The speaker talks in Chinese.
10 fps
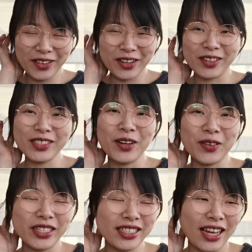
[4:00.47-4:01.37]
我好想
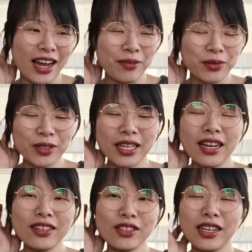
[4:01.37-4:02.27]
回应他，不过
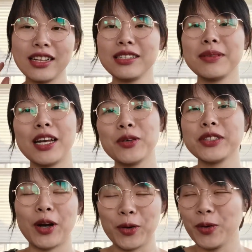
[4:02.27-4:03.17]
他要是来这边，他就
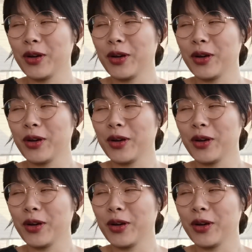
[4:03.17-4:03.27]
会捣